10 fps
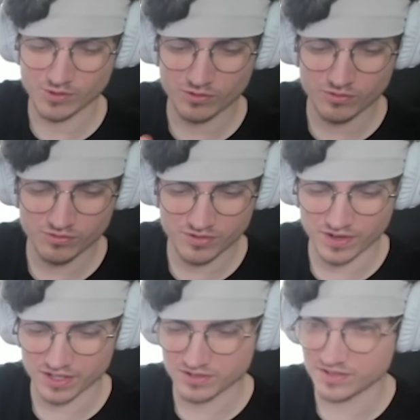O kur...
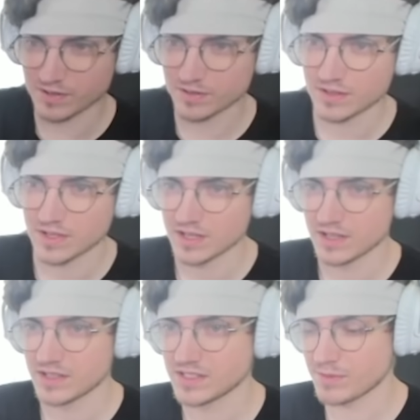
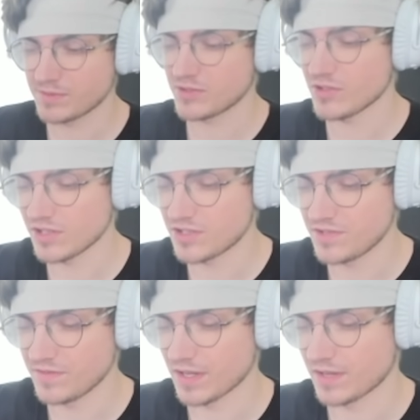Zabezpieczone
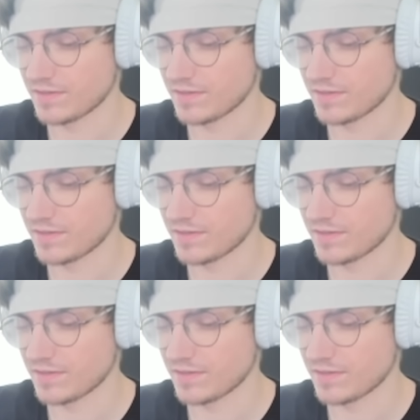dziwnie.